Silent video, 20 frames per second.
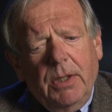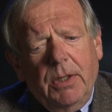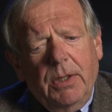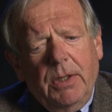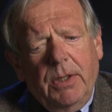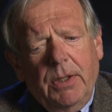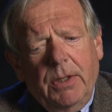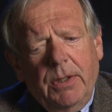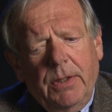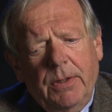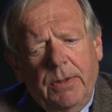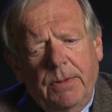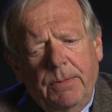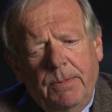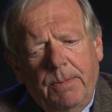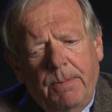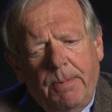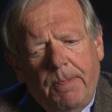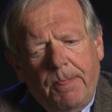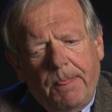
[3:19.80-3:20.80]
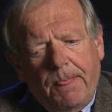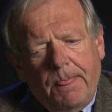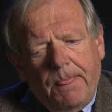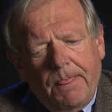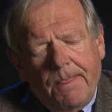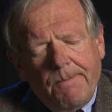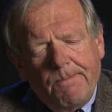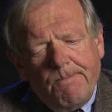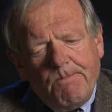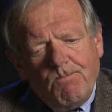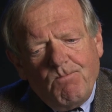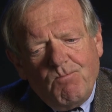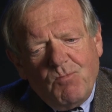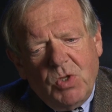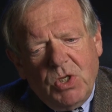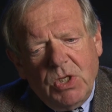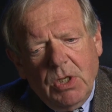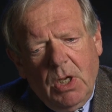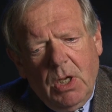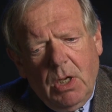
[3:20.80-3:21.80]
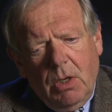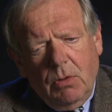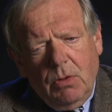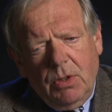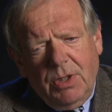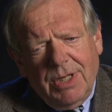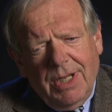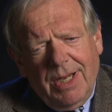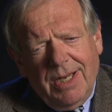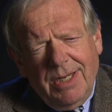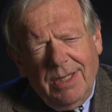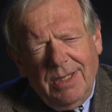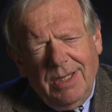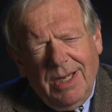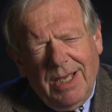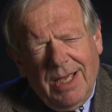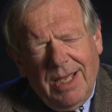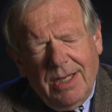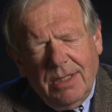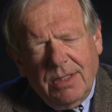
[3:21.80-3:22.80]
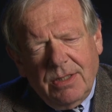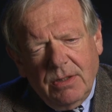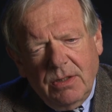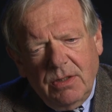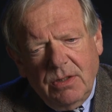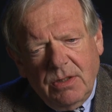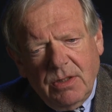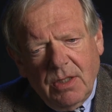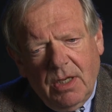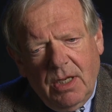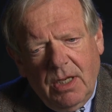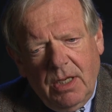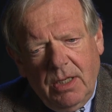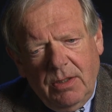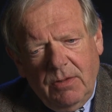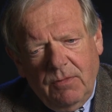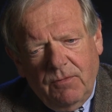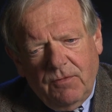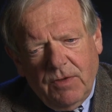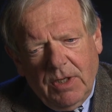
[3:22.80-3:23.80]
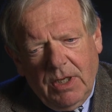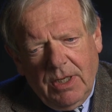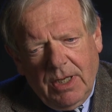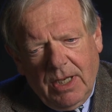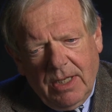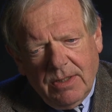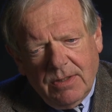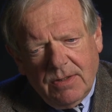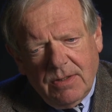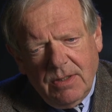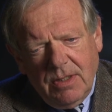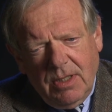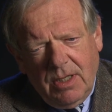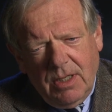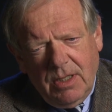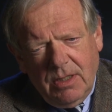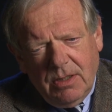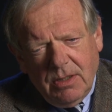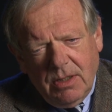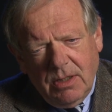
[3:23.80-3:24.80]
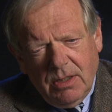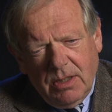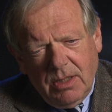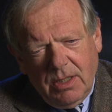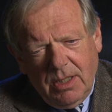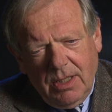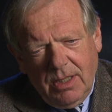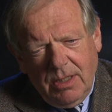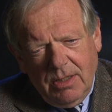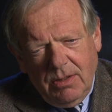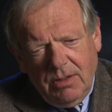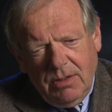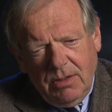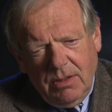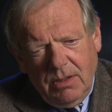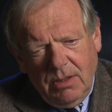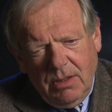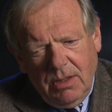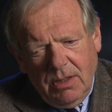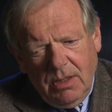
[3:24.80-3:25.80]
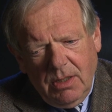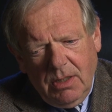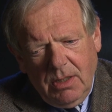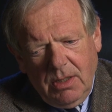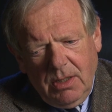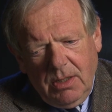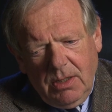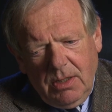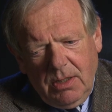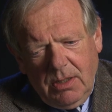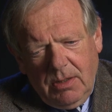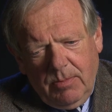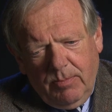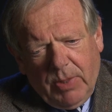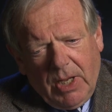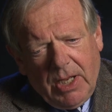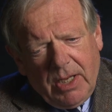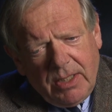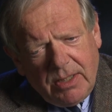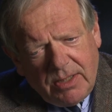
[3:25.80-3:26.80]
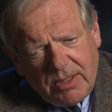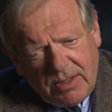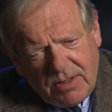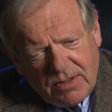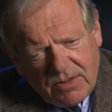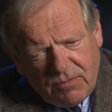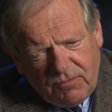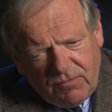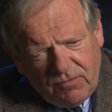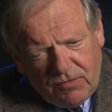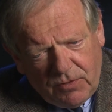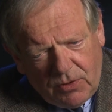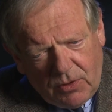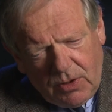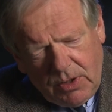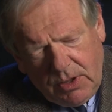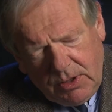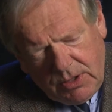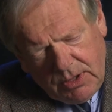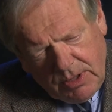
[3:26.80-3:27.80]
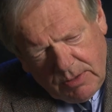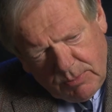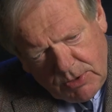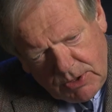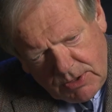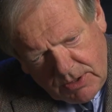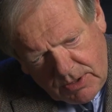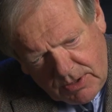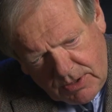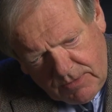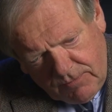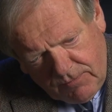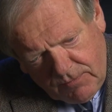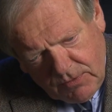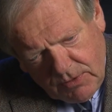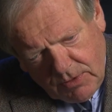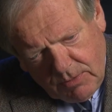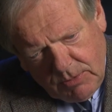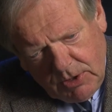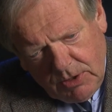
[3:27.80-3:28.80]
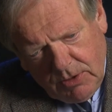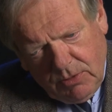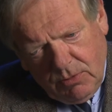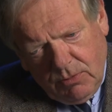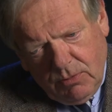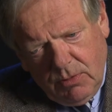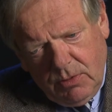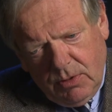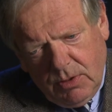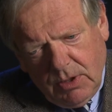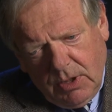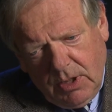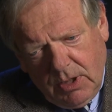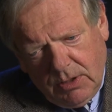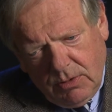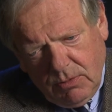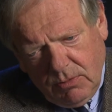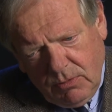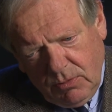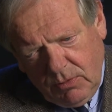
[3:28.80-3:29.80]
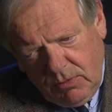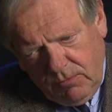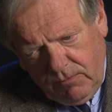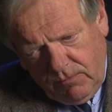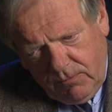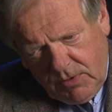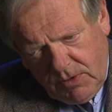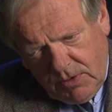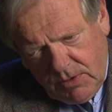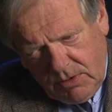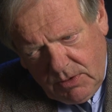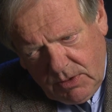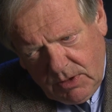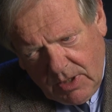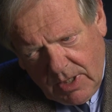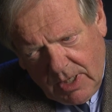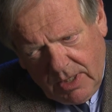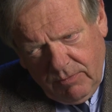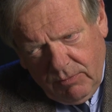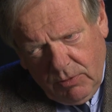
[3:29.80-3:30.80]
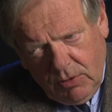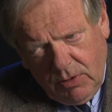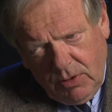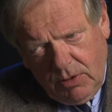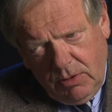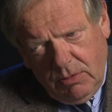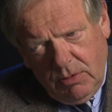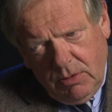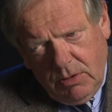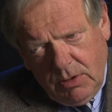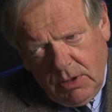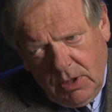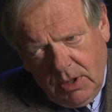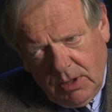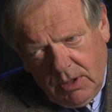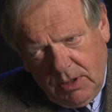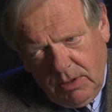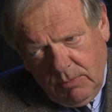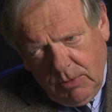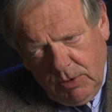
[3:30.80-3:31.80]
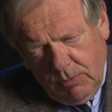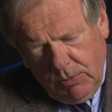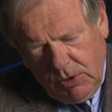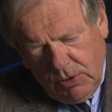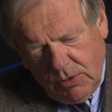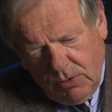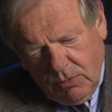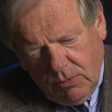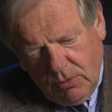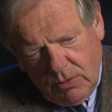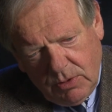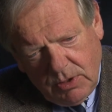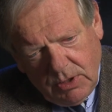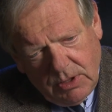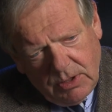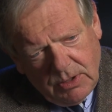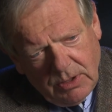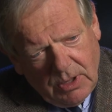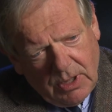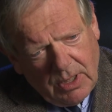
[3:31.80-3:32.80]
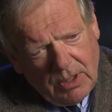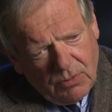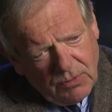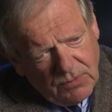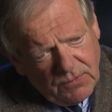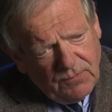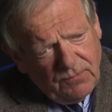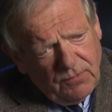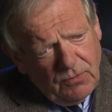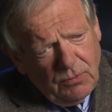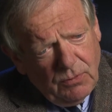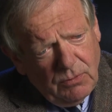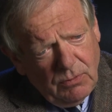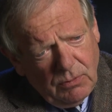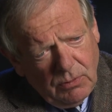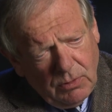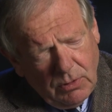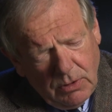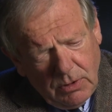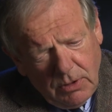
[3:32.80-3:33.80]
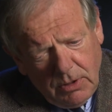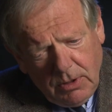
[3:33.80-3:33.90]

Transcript: Ähm, tja, und dann lernte ich einen Verlagsleiter kennen bei diesem Freund, der mich in die Firma geholt hatte und drei Wochen nachdem er mich geholt hatte, rausflog